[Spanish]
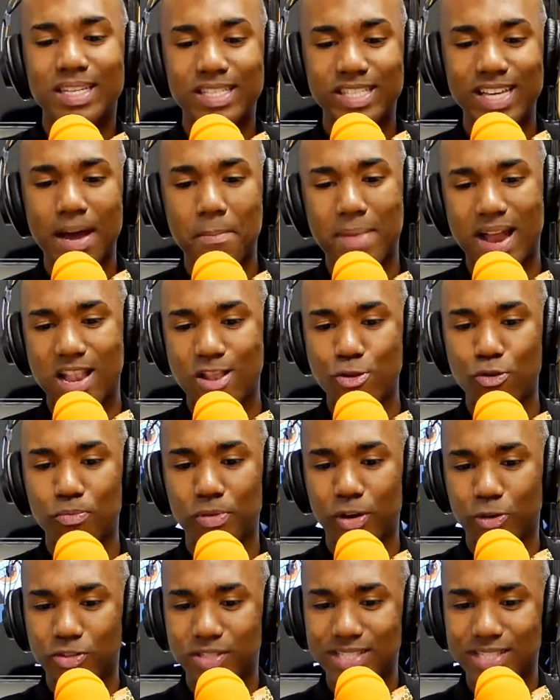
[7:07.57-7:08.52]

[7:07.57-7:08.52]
Llama al número